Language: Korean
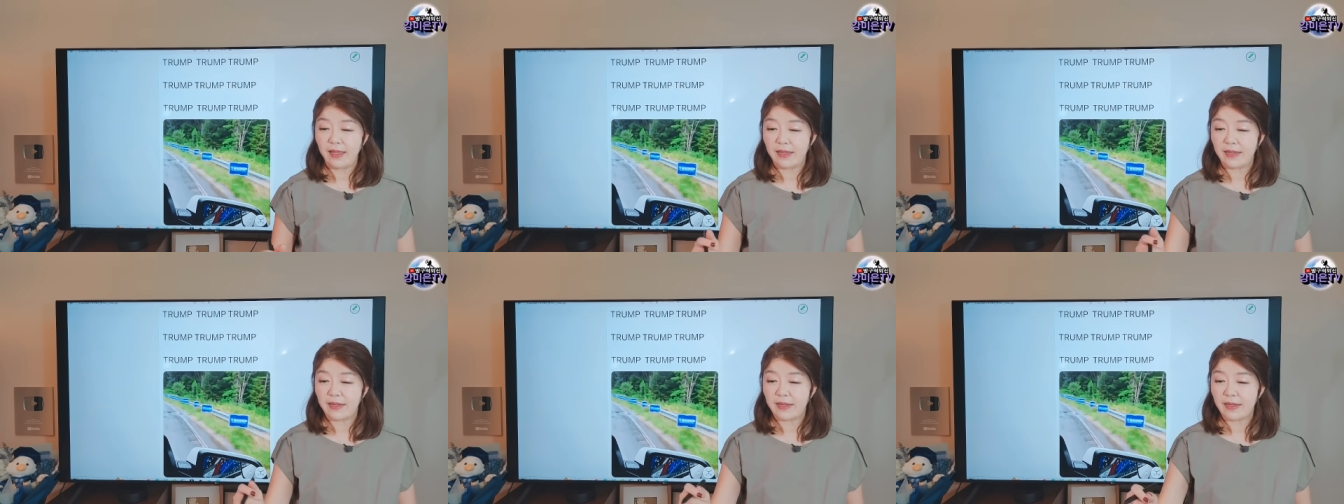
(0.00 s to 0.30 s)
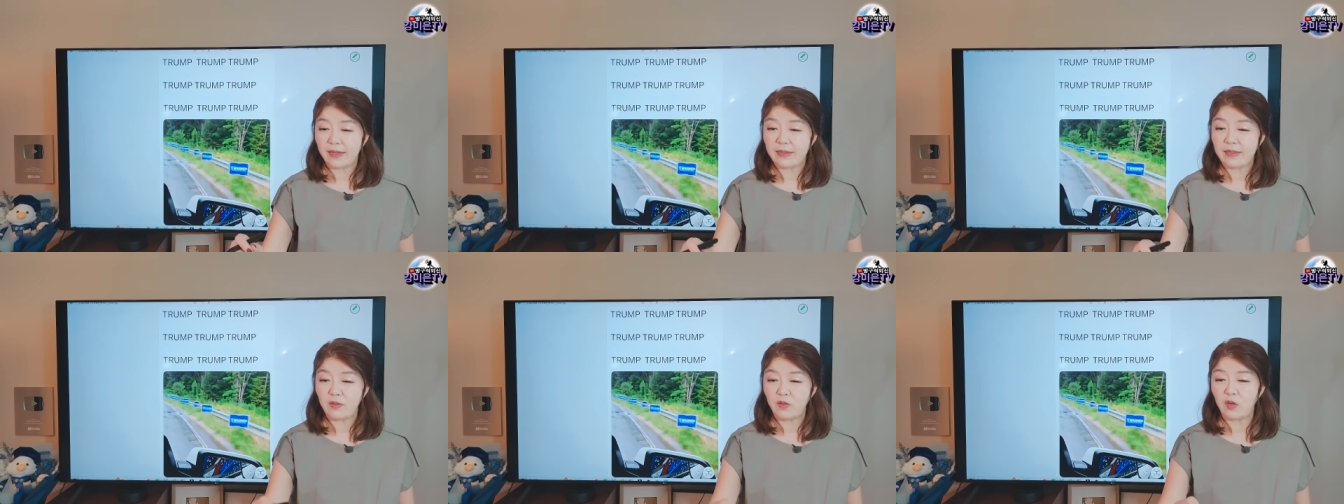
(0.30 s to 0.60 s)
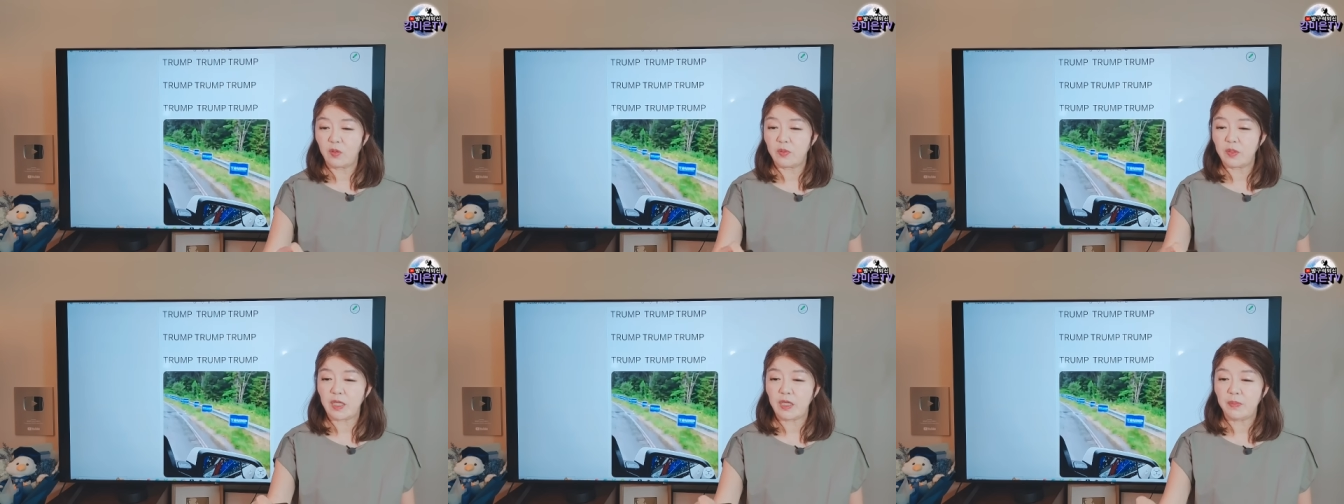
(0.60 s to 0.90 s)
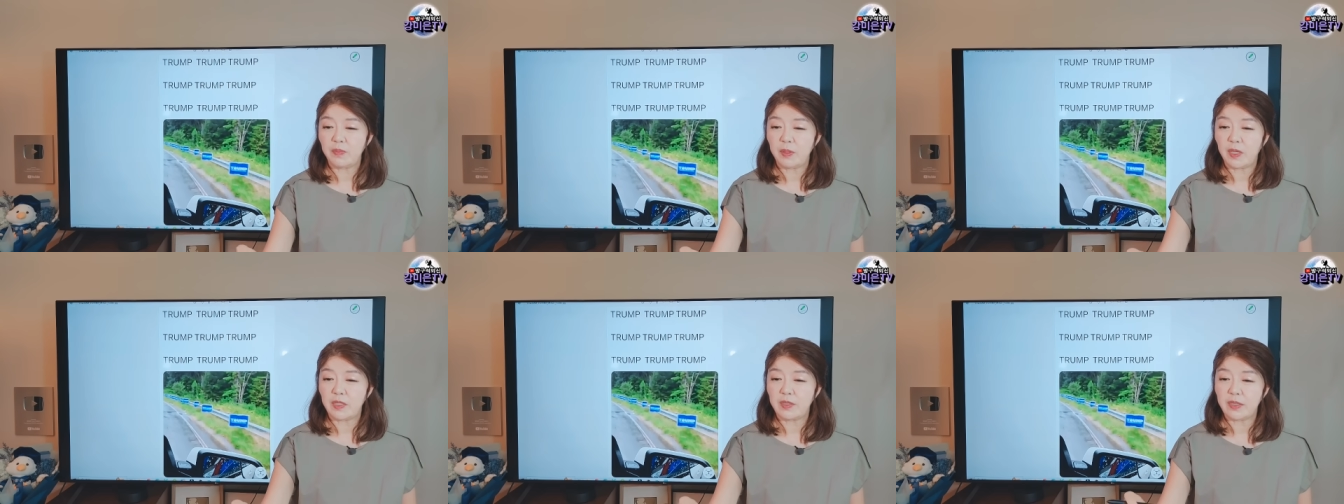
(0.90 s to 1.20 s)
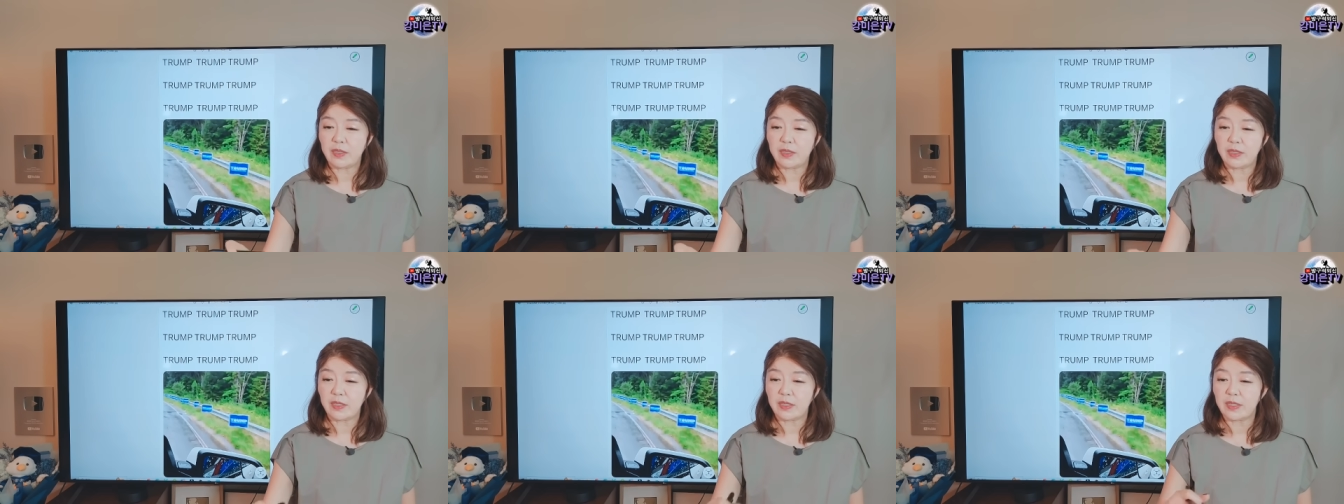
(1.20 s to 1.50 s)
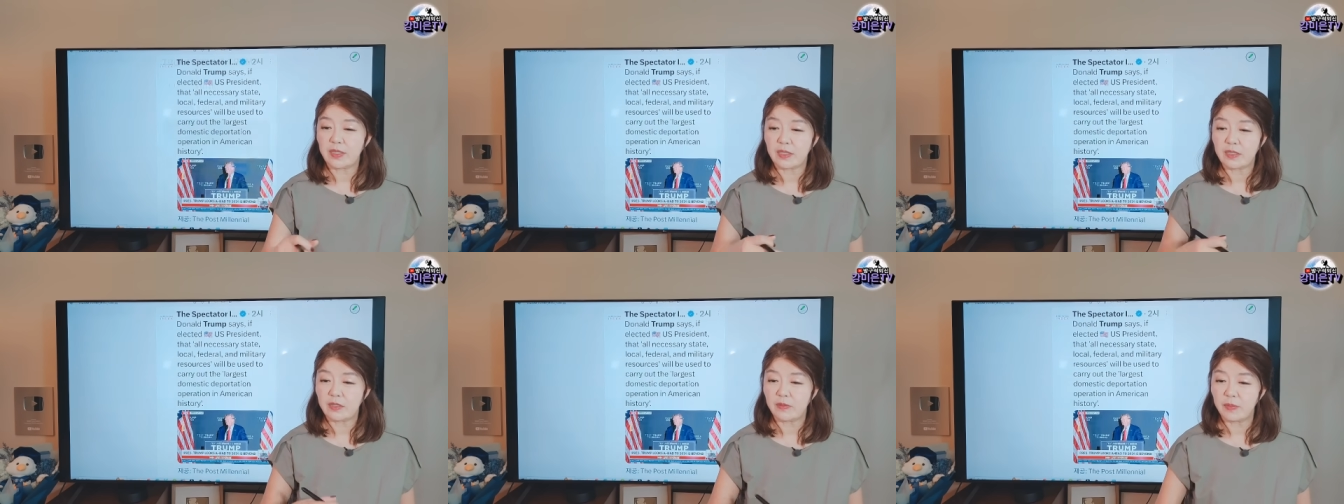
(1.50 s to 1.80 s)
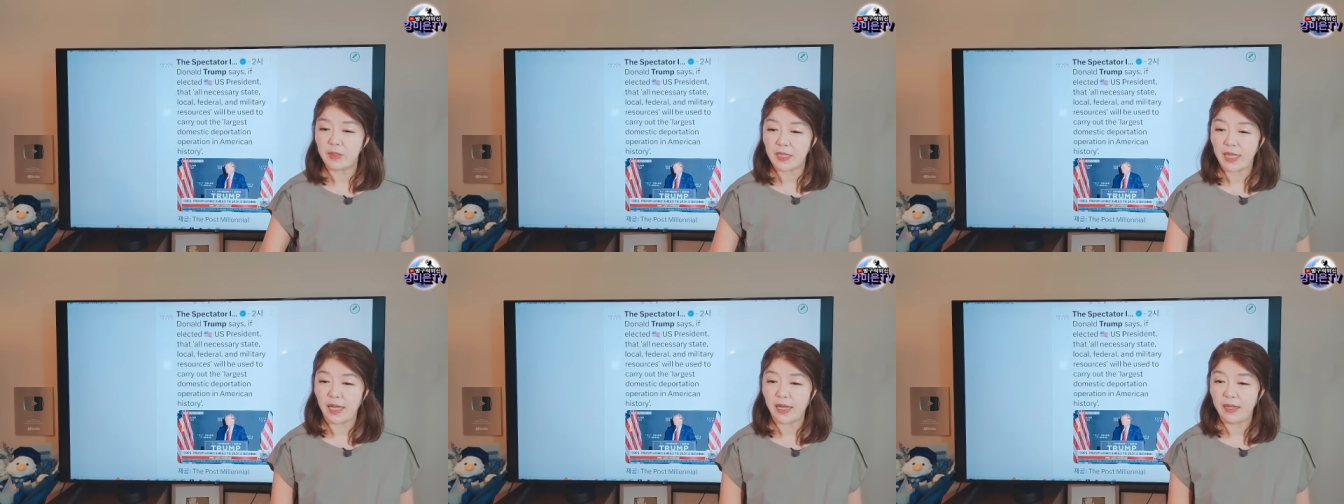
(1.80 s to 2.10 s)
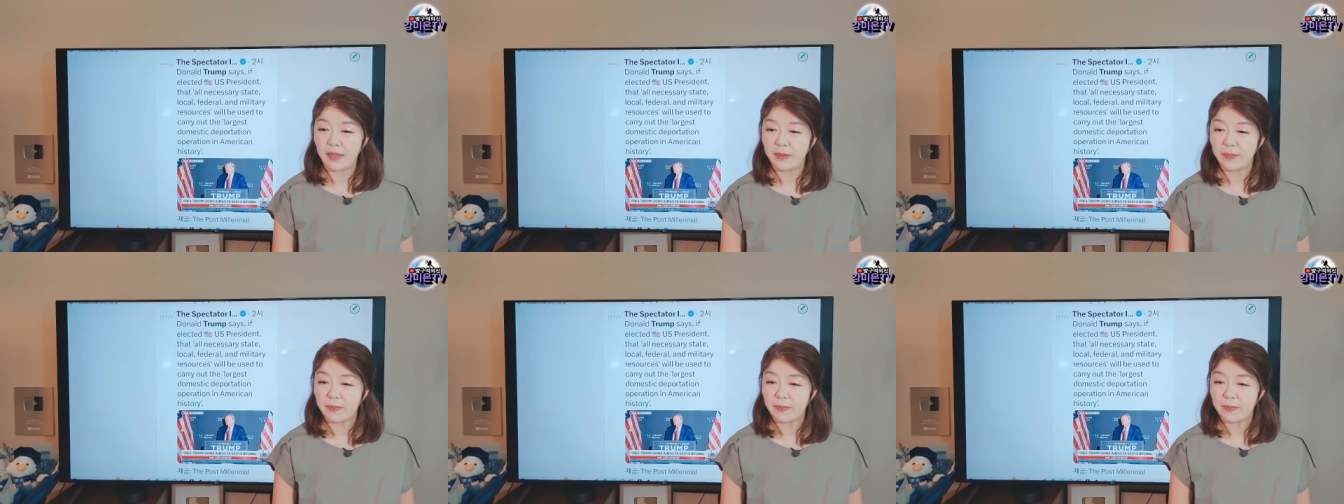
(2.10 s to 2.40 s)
이게 끝도 없이 펼쳐져 있었습니다.